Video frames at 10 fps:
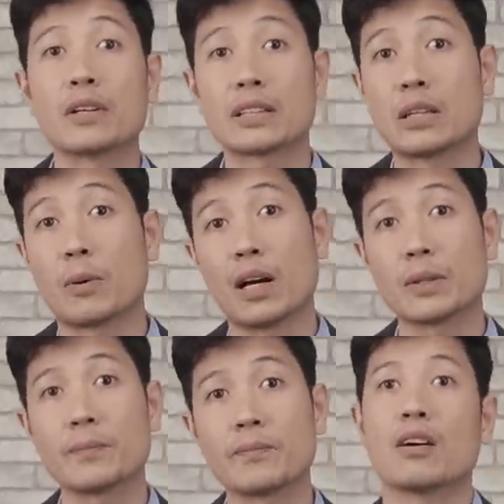được nhiều
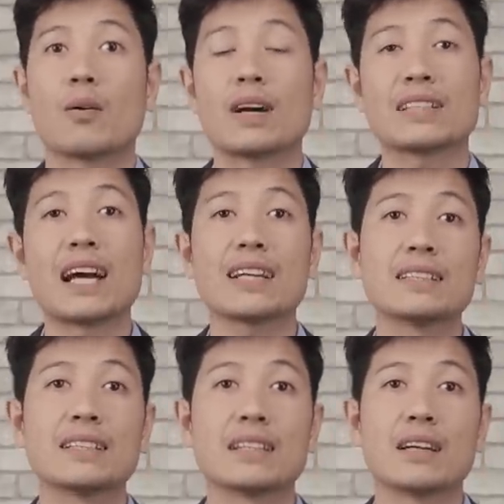hơn. Ngoài ra
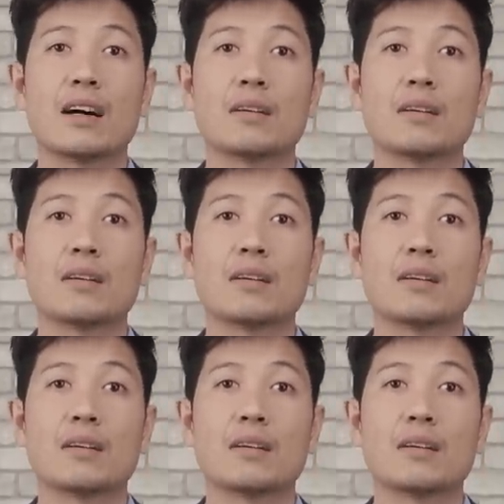thì